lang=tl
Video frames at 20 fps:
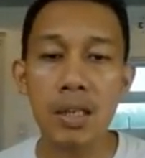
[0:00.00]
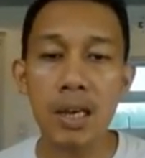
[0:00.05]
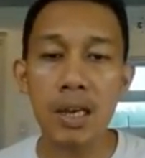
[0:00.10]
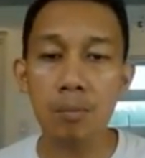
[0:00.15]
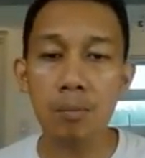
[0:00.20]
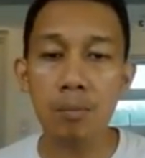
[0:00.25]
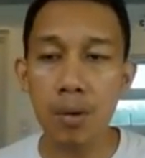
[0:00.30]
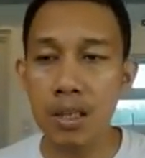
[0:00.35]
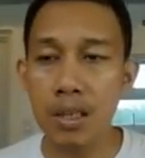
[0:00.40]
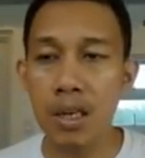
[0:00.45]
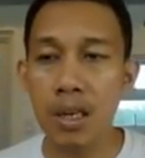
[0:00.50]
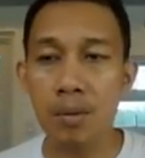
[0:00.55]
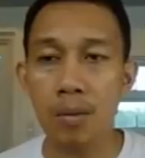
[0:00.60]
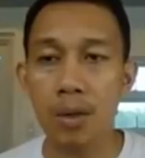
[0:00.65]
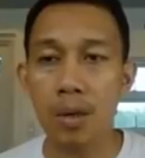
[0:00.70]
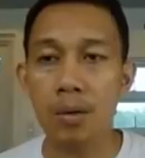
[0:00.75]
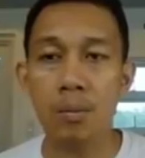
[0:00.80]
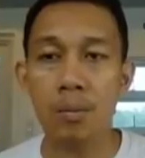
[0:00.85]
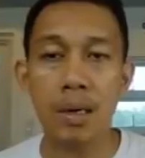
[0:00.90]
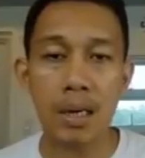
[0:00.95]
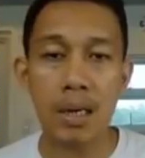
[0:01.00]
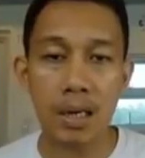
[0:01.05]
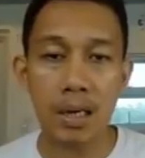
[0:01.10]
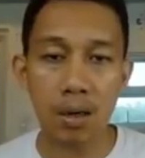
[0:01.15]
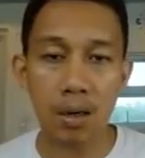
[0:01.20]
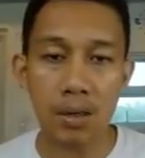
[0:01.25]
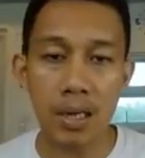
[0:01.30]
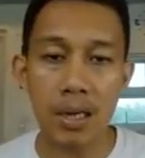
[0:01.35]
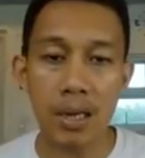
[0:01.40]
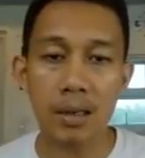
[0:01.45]
then pwede na po kayong
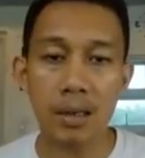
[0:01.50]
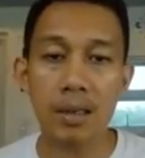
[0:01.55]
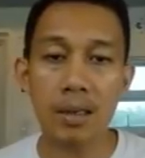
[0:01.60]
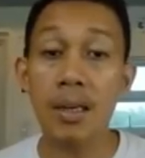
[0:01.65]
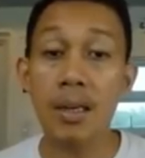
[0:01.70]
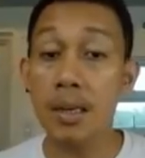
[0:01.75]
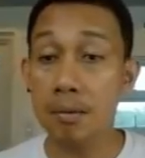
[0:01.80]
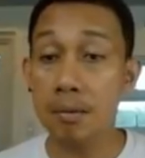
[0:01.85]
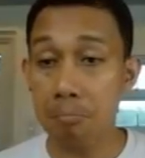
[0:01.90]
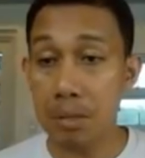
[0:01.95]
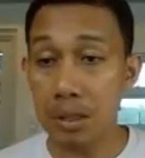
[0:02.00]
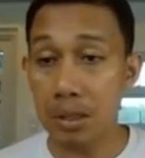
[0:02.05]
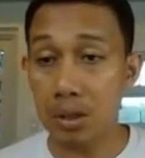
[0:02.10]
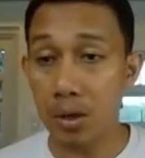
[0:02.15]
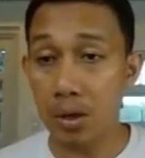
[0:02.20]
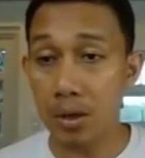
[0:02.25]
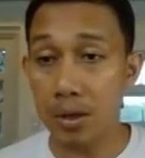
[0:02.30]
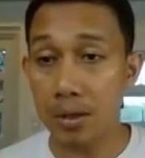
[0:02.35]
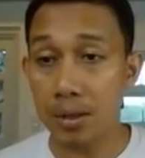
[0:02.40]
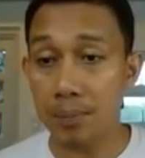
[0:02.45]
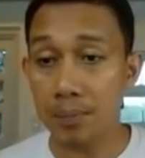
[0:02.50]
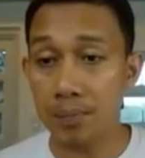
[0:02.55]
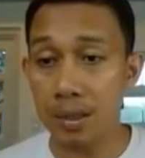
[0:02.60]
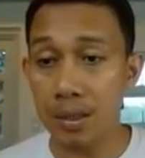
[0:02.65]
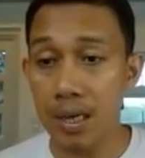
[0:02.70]
magkaroon ng Bitcoin.